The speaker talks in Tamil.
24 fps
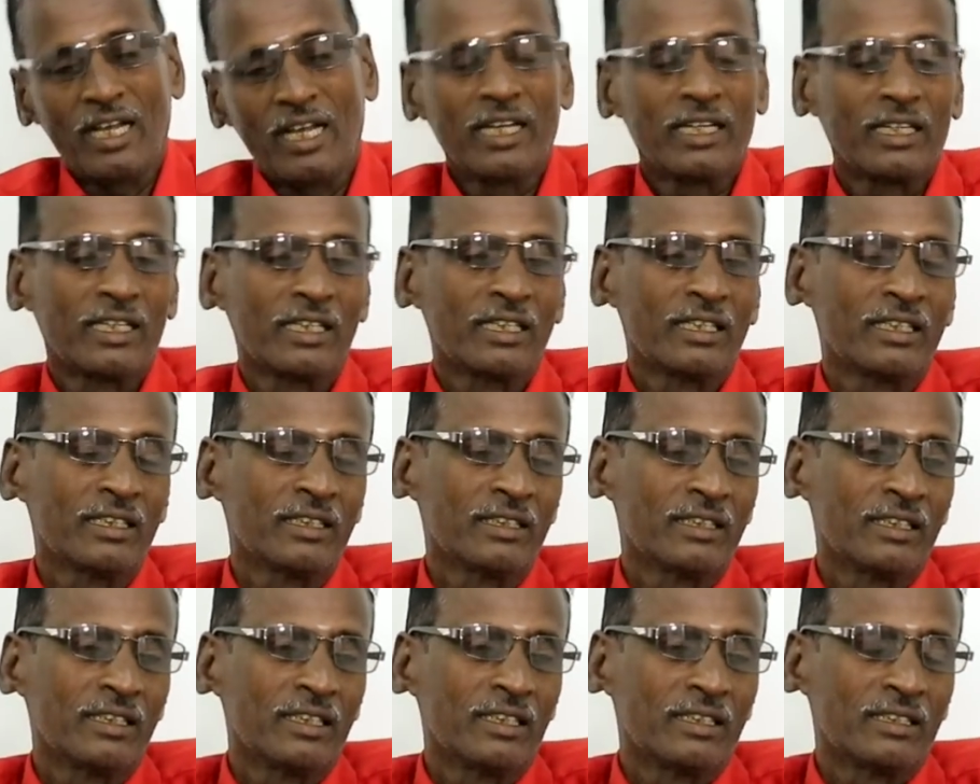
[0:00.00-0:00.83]
ஆக
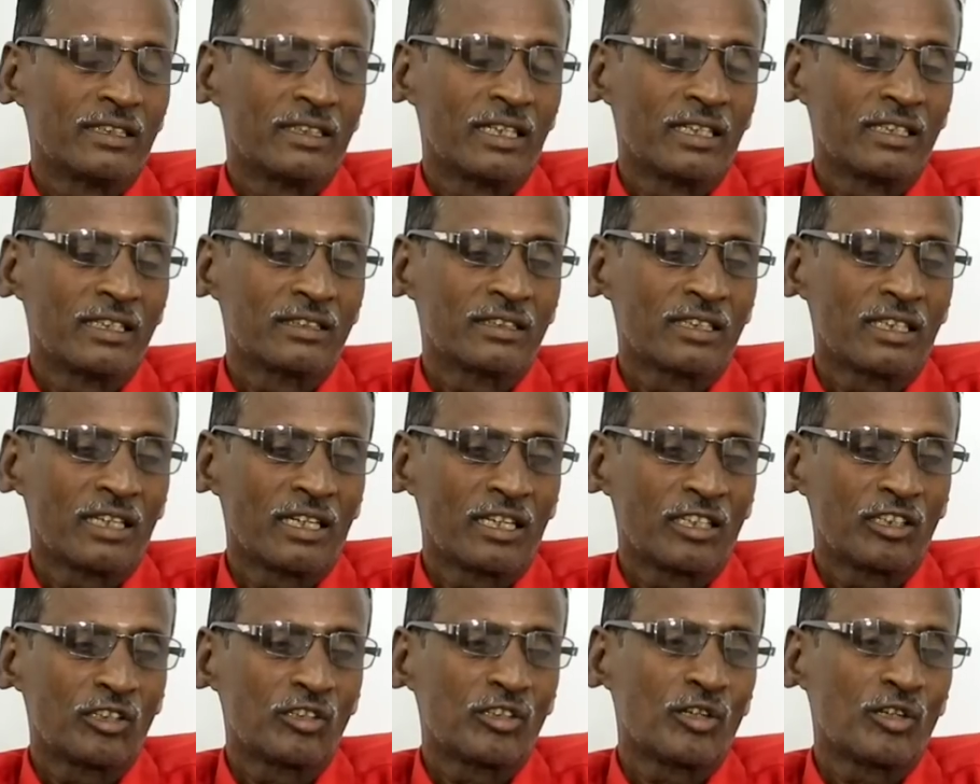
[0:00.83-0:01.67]
தனுசு
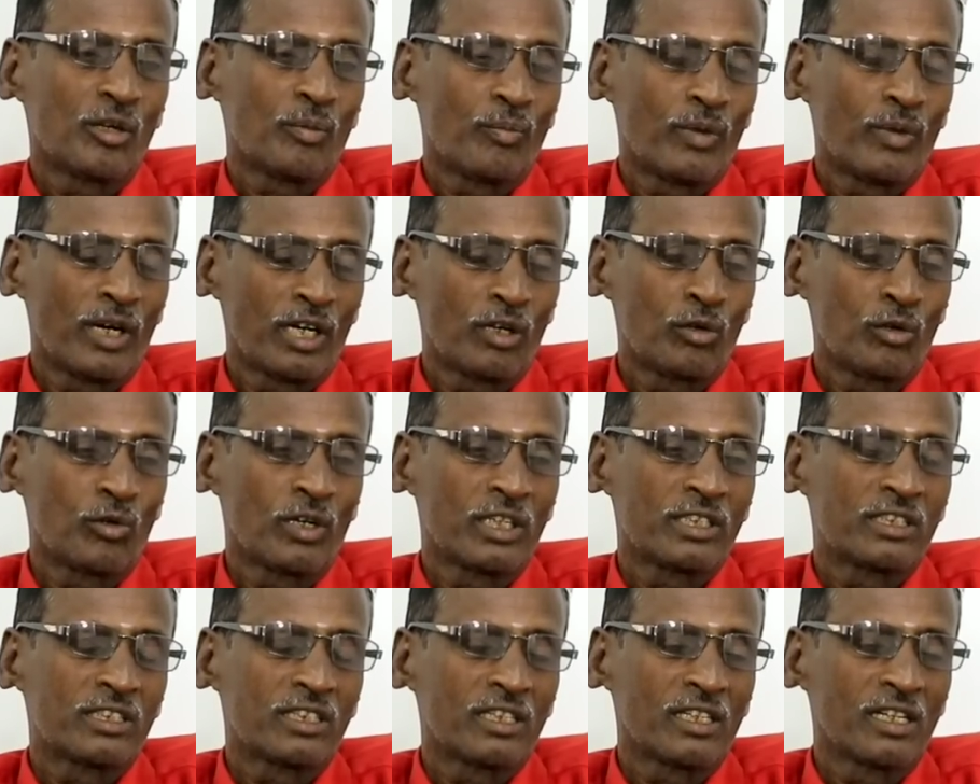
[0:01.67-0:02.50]
ராகினுடைய மன
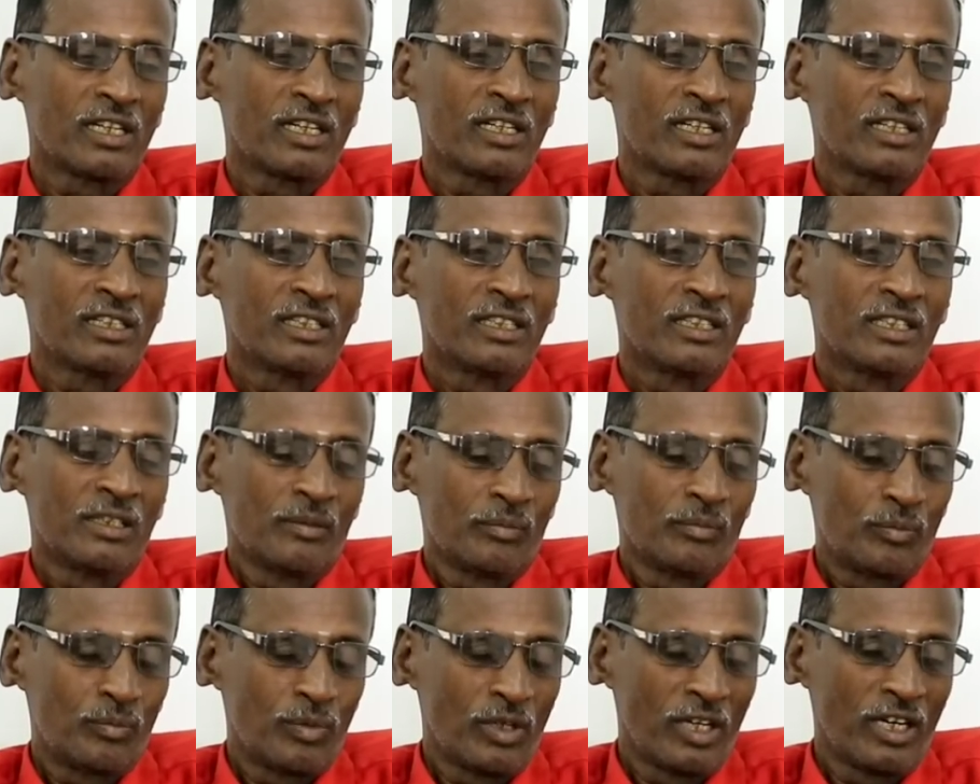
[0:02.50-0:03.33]
உளைச்சல்
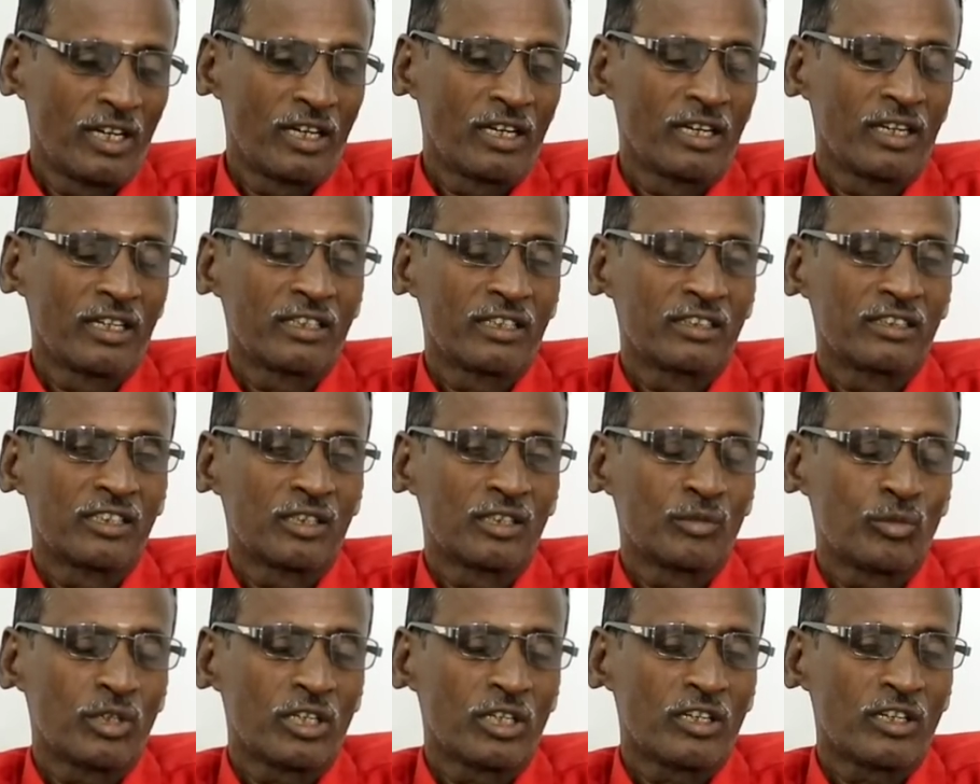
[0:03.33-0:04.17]
பிள்ளைகளுக்கு
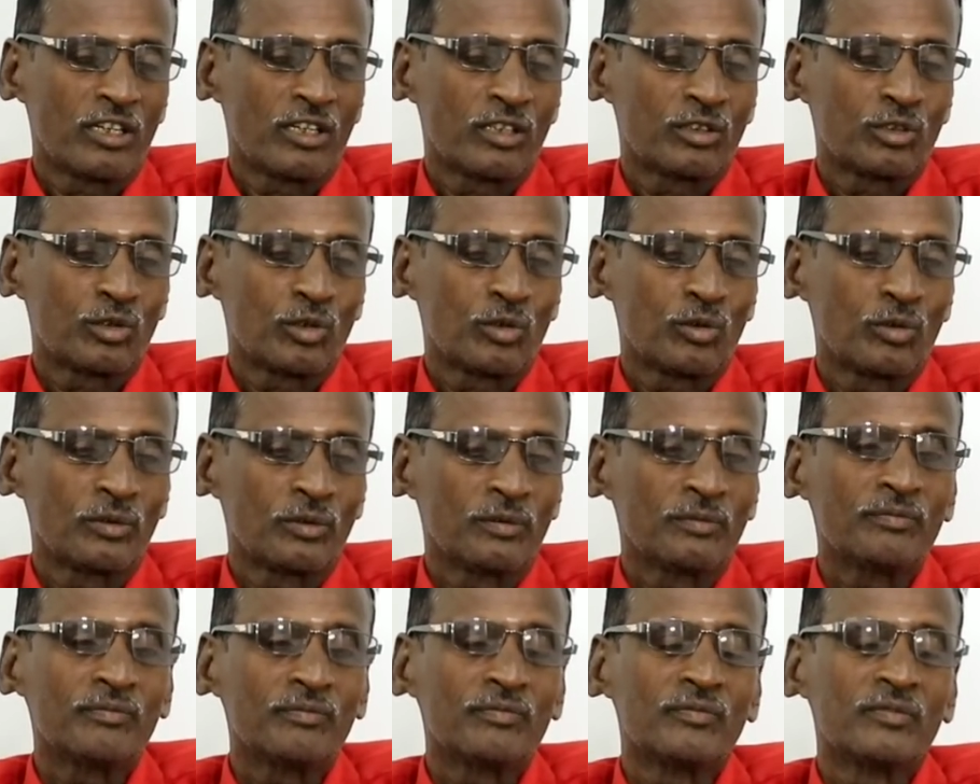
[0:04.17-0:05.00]
திருமணம்
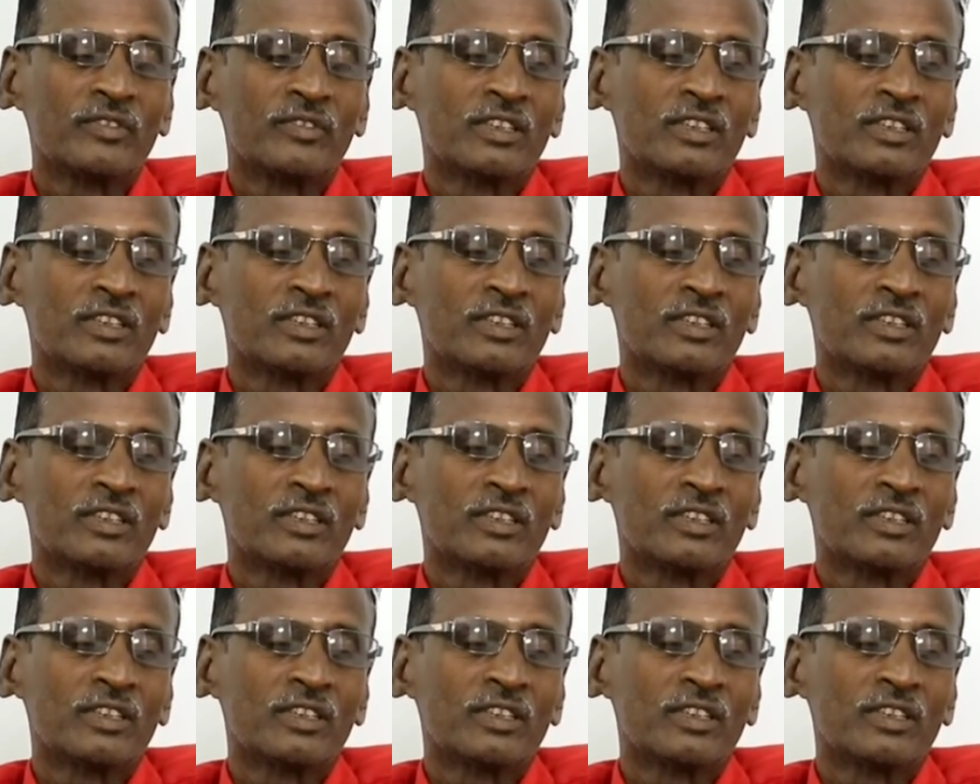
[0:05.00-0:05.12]
நடத்தணும்